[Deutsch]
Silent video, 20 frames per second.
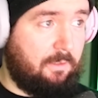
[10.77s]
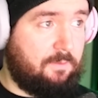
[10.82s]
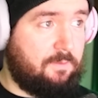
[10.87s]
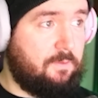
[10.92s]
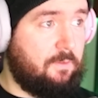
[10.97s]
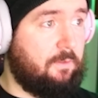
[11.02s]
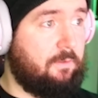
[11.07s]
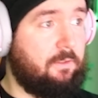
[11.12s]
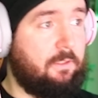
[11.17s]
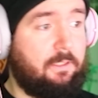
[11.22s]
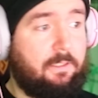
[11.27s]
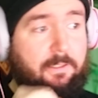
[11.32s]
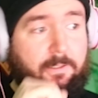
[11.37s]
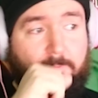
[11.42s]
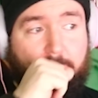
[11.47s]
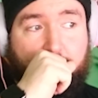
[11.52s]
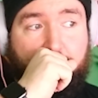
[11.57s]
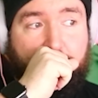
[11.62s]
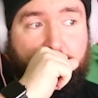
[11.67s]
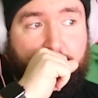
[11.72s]
So.
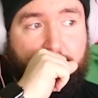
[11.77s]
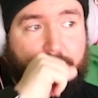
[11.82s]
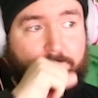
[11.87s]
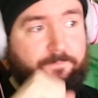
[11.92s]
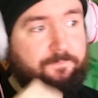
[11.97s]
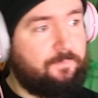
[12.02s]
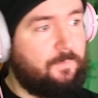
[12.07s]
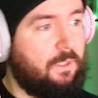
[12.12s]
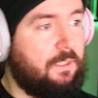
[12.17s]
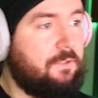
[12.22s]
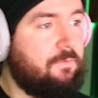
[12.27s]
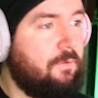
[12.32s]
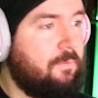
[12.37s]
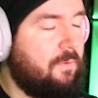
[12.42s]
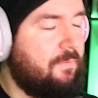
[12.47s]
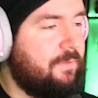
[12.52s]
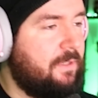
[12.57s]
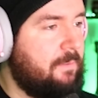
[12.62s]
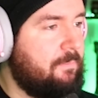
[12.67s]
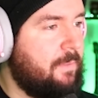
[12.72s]
Ich wollte
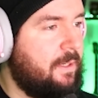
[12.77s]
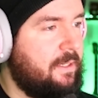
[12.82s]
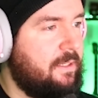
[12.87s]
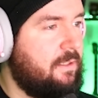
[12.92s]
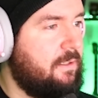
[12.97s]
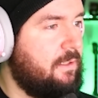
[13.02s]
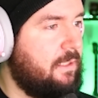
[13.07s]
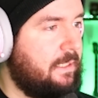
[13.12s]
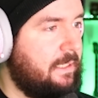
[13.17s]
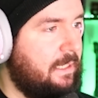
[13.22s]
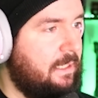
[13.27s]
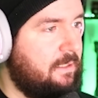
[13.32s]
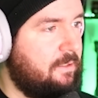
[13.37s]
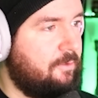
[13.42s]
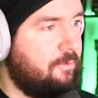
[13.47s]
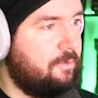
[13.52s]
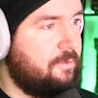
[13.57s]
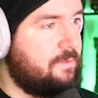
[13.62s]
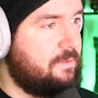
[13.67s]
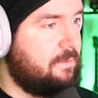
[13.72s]
mal wieder bei realer
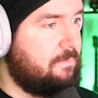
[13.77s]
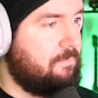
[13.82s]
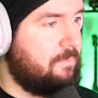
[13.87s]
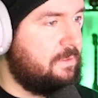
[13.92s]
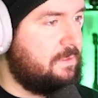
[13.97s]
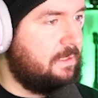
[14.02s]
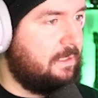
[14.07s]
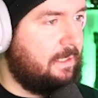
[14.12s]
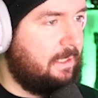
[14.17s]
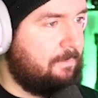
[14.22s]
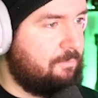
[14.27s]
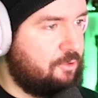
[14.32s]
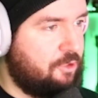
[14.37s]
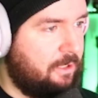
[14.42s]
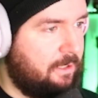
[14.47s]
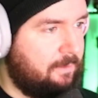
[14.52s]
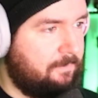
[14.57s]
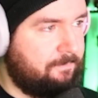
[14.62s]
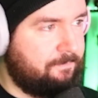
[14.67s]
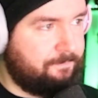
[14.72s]
Irrsinn ein bisschen
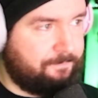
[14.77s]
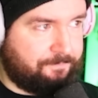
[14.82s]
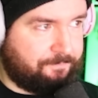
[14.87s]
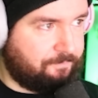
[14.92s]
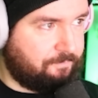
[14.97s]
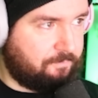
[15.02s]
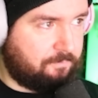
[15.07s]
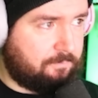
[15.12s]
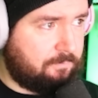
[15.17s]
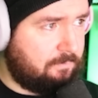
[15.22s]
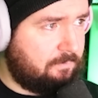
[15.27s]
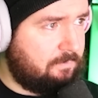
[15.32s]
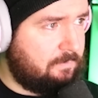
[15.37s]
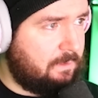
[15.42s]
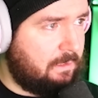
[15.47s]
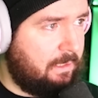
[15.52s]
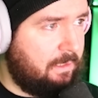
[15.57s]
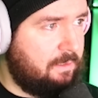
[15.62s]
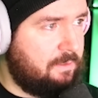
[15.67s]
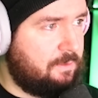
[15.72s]
abchecken.
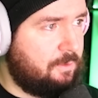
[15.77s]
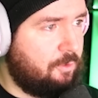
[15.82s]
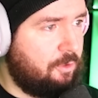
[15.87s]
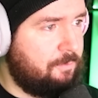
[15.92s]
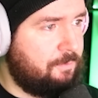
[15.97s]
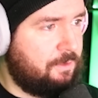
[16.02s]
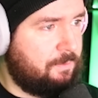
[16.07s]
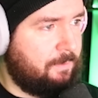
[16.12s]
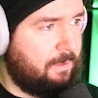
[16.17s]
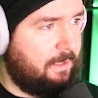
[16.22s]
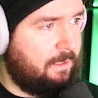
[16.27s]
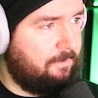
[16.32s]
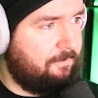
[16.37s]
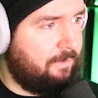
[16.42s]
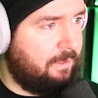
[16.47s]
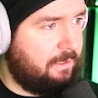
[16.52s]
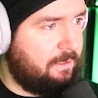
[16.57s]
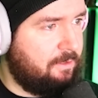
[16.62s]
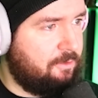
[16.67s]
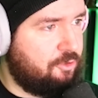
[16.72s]
Ich scroll mich mal
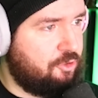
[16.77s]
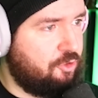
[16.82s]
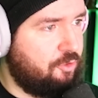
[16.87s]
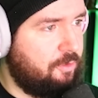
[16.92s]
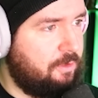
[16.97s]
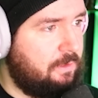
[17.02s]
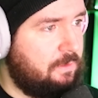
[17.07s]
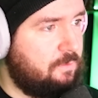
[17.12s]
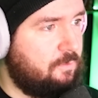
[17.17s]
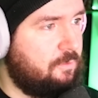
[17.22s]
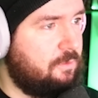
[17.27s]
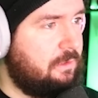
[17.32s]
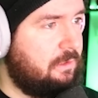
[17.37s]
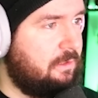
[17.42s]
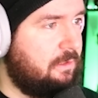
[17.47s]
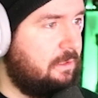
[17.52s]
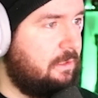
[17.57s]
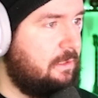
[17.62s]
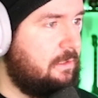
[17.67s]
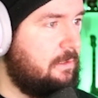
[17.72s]
einfach hier schön ins
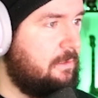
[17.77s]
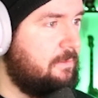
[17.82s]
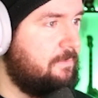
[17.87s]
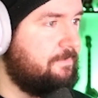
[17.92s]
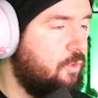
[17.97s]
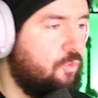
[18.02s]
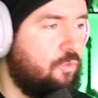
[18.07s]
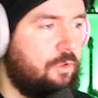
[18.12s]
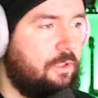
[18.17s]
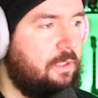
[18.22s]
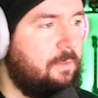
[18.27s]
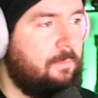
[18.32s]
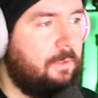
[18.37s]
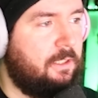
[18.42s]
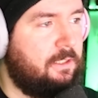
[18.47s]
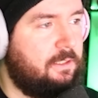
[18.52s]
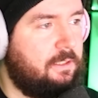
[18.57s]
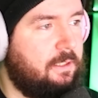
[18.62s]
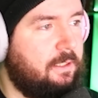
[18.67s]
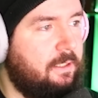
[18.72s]
untere Drittel und gehe
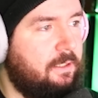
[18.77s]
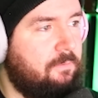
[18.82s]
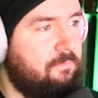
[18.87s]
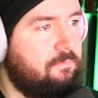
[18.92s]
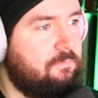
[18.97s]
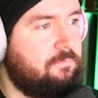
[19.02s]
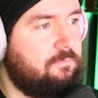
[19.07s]
mal hier rein.